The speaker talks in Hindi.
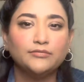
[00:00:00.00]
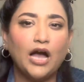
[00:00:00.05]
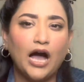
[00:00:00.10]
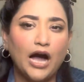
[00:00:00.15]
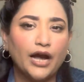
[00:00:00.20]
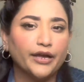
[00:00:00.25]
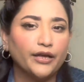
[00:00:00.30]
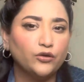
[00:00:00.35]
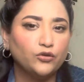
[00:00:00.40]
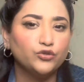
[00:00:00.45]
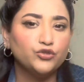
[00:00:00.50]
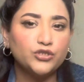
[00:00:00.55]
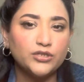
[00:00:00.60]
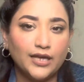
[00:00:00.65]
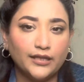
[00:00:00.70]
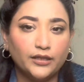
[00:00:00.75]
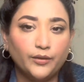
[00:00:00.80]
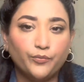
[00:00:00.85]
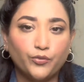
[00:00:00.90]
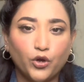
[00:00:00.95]
आगे कुछ
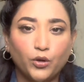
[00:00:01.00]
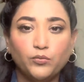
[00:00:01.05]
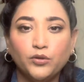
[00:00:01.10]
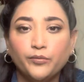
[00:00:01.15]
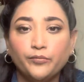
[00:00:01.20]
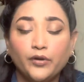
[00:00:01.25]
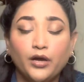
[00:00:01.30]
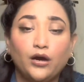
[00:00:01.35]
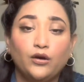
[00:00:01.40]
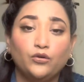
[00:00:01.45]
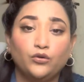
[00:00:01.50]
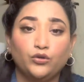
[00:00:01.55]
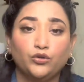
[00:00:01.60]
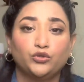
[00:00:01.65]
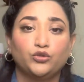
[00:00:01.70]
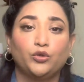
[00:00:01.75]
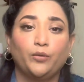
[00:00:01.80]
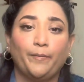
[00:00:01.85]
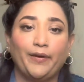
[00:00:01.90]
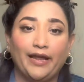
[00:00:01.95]
ज़्यादा प्रॉब्लम ना हो
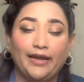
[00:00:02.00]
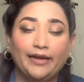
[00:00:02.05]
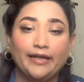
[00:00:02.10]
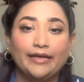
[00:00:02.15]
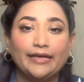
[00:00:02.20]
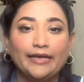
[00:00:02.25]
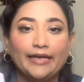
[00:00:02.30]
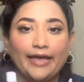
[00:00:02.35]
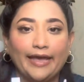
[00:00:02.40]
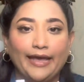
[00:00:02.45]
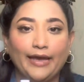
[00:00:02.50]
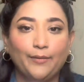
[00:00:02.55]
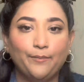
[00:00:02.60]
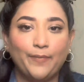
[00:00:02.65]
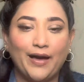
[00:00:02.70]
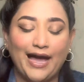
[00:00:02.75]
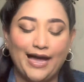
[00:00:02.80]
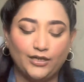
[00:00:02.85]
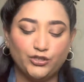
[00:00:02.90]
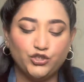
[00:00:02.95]
तो पहले ही एक
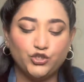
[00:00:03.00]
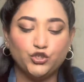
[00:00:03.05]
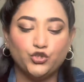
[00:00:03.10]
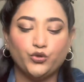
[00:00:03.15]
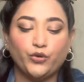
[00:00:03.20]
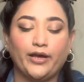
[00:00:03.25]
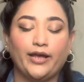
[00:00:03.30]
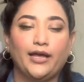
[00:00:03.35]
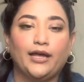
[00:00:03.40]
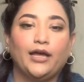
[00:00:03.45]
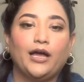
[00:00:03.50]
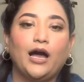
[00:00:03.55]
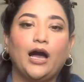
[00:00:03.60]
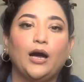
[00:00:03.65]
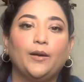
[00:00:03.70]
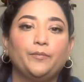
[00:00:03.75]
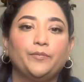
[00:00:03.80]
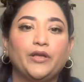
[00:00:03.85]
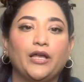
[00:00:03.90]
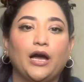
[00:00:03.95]
पैच जो है
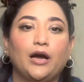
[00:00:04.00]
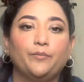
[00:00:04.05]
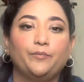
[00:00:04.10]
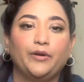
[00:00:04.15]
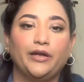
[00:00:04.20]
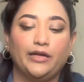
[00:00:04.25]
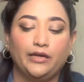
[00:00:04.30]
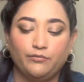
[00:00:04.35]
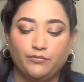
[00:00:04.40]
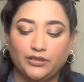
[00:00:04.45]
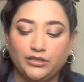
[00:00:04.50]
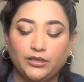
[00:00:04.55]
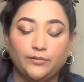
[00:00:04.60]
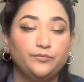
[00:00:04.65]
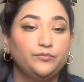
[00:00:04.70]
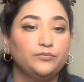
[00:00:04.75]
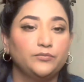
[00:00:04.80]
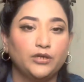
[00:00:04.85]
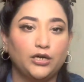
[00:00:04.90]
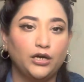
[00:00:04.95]
आप यहाँ पे मतलब
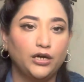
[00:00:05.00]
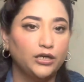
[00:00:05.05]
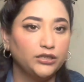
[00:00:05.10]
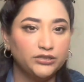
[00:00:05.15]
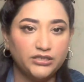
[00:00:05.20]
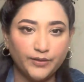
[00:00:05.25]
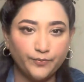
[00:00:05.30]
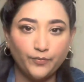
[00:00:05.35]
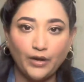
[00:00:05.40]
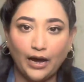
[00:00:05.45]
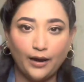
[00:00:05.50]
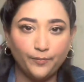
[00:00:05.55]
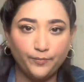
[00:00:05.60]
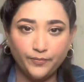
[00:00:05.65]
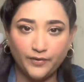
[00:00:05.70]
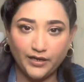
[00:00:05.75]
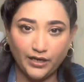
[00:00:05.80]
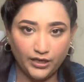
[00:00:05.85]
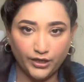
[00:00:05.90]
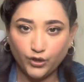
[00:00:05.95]
uh, जब आप
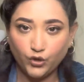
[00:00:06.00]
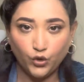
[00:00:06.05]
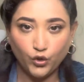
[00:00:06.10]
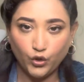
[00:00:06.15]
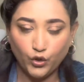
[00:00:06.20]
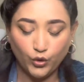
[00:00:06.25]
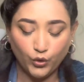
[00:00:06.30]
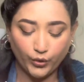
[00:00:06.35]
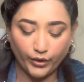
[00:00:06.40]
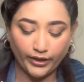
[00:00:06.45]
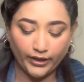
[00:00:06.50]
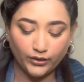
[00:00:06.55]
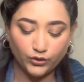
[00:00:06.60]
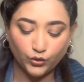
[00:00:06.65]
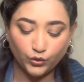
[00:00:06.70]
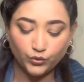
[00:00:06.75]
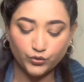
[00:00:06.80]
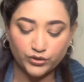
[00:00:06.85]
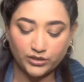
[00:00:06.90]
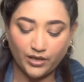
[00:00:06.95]
कलर घोल लोगे
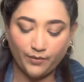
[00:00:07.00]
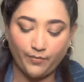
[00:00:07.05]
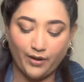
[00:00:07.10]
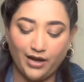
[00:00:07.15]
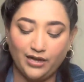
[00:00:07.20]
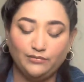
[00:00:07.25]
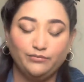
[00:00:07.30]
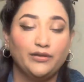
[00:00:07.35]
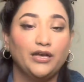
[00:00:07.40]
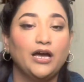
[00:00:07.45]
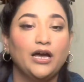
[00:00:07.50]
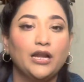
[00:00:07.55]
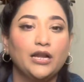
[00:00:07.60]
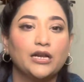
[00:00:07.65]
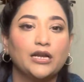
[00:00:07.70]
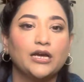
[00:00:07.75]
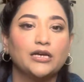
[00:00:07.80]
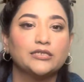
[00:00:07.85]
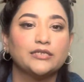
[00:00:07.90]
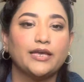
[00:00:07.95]
तो उसके बाद में
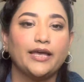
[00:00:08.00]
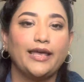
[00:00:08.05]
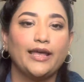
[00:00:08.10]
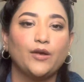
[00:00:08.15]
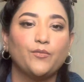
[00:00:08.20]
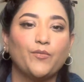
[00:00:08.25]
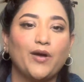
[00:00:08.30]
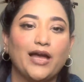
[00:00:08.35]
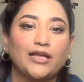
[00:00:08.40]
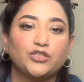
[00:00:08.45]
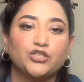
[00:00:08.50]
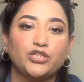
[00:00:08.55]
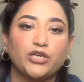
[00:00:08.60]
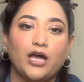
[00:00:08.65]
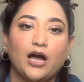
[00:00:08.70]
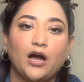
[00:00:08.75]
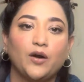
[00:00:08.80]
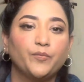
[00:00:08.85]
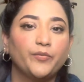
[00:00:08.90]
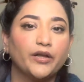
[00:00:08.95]
हल्का सा एक पैच
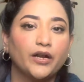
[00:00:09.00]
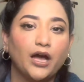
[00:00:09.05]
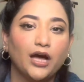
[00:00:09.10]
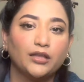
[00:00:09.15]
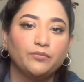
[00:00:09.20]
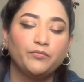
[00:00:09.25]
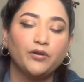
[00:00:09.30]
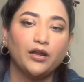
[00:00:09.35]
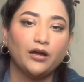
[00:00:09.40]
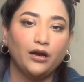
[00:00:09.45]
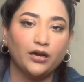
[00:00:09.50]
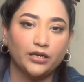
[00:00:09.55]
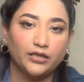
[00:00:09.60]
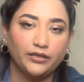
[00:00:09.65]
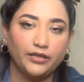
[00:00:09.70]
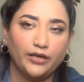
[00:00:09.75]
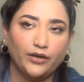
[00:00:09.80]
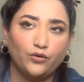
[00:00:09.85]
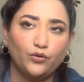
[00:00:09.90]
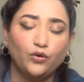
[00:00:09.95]
यहाँ पर हाथ पे लगा के
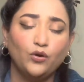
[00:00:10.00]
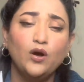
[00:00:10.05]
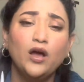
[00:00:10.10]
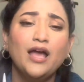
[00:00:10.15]
देखो